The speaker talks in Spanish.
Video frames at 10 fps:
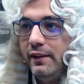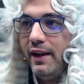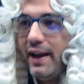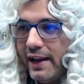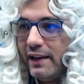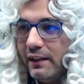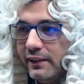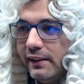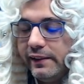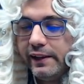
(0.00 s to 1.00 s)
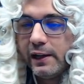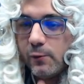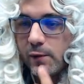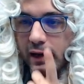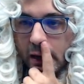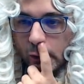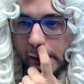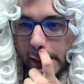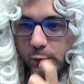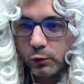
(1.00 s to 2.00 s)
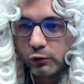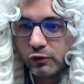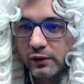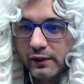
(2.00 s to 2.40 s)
El Titi que juega con Leiburs.